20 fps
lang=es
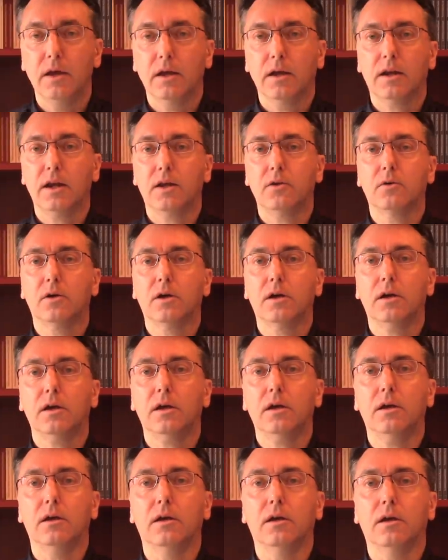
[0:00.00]
Claro
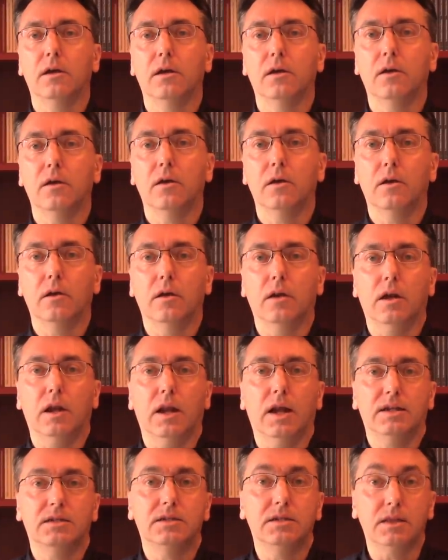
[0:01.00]
que eh,
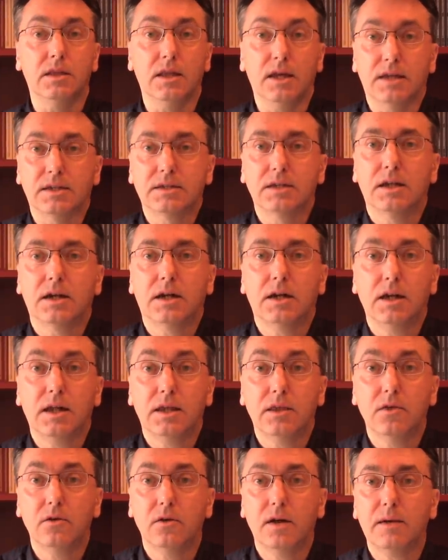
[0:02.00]
las ideas que
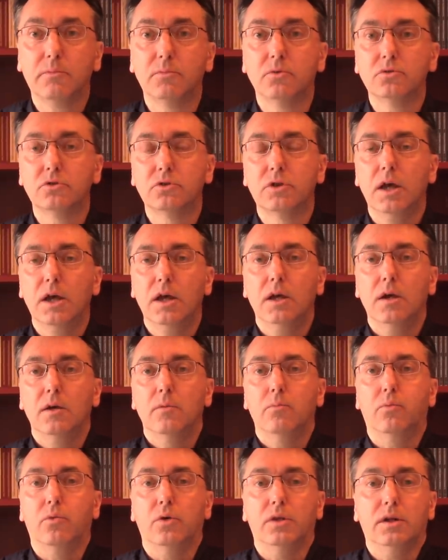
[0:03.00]
relacionamos
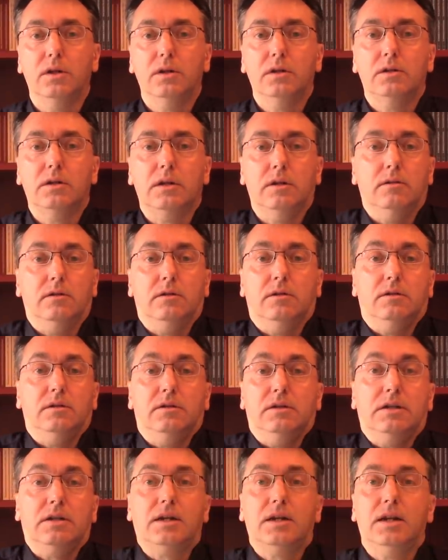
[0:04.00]
pueden mm,